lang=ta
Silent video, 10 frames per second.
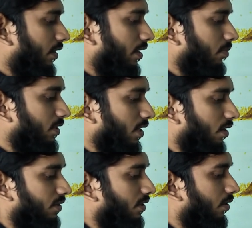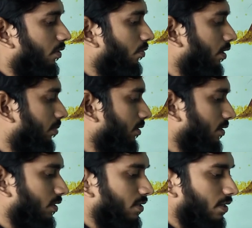அதிகமாக சார்ஜ் எடுக்கக்கூடிய
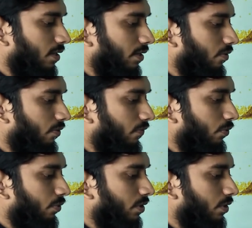பர்சன்டேஜில் தான் என்னோடய ஃபோன்